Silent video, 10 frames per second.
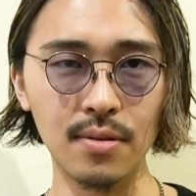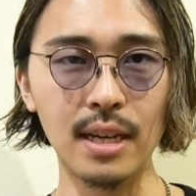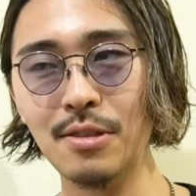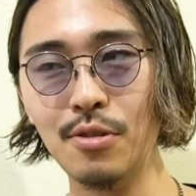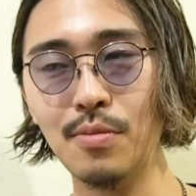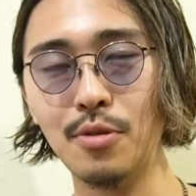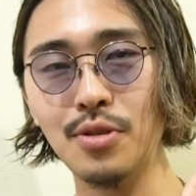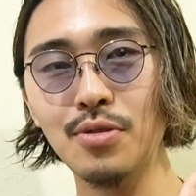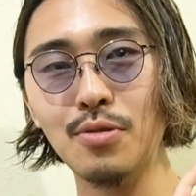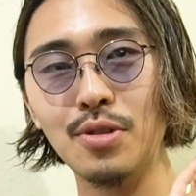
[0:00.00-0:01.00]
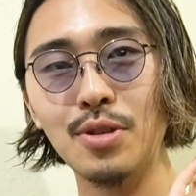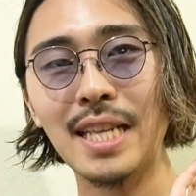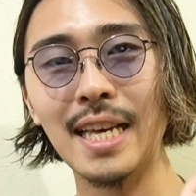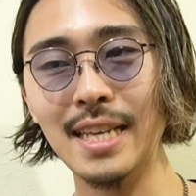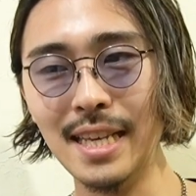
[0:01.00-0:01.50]
とかそういう募集をする
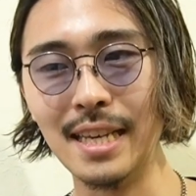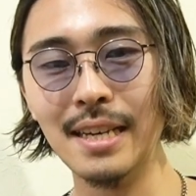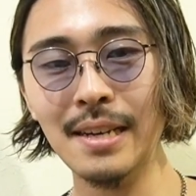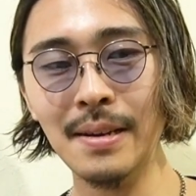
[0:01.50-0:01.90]
際に